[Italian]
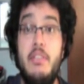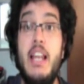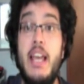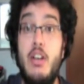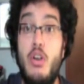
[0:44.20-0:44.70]

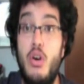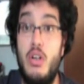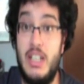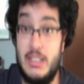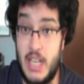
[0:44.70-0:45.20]
Vi
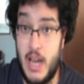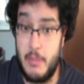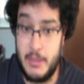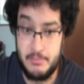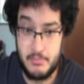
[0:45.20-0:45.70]
leggo la
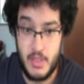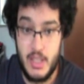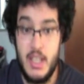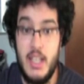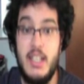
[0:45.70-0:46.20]
trama.
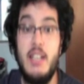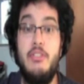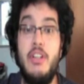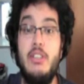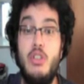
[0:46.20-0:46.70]

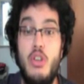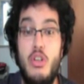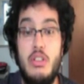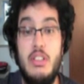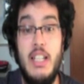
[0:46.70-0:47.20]
Nel freddo
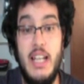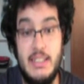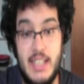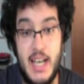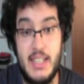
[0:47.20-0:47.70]
nord
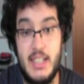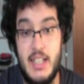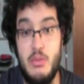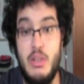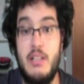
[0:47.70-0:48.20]
della
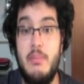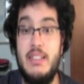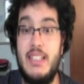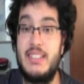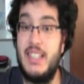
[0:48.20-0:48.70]
taiga,
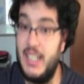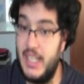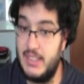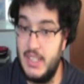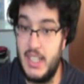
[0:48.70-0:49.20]
un'armata
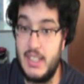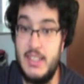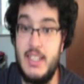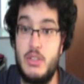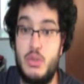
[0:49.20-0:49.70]
scheletrica
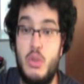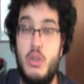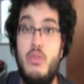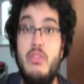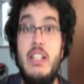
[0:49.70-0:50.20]
radia al
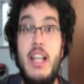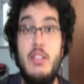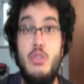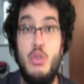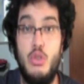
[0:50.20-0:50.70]
suolo un
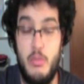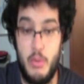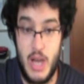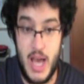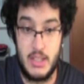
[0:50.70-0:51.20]
villaggio
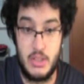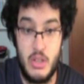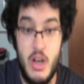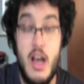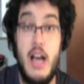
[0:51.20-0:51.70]
dopo
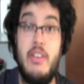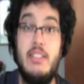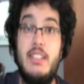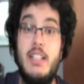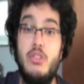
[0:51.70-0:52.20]
l'altro,
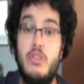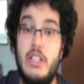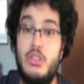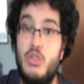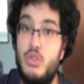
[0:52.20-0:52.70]
avanzando
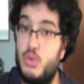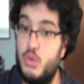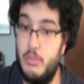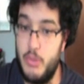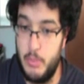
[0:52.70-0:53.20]
verso il
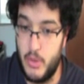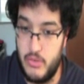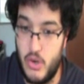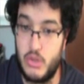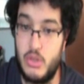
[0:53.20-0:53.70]
sud più
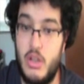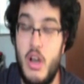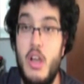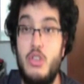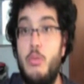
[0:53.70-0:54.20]

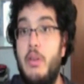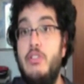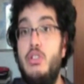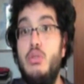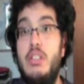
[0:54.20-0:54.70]
profondo.
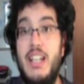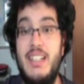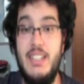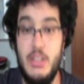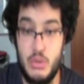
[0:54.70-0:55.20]
Sopravvissuti
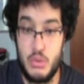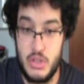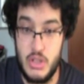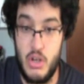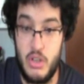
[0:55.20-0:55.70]
alla
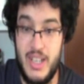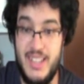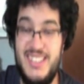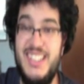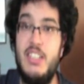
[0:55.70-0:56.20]

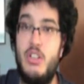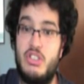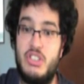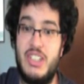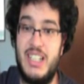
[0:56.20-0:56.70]
distruzione,
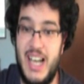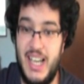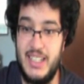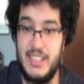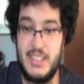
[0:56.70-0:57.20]
Tiros,
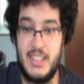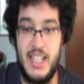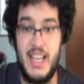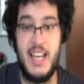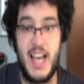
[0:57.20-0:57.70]
Kalin
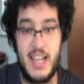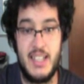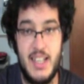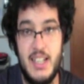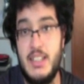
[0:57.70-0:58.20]
e
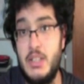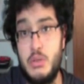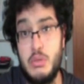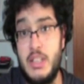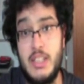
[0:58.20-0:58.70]
Alanna,
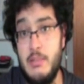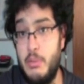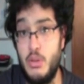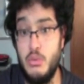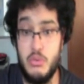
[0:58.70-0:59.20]
scusate le
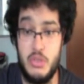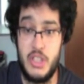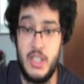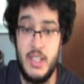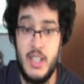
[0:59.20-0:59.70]

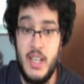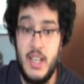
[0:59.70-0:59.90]
pronunce,